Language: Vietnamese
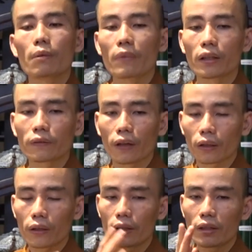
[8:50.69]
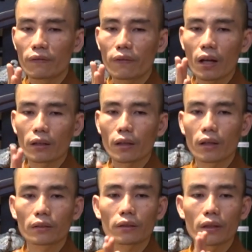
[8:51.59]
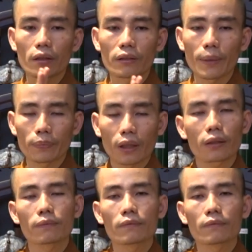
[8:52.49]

Mà Đức Phật nói là Nibbāna tức là dập tắt.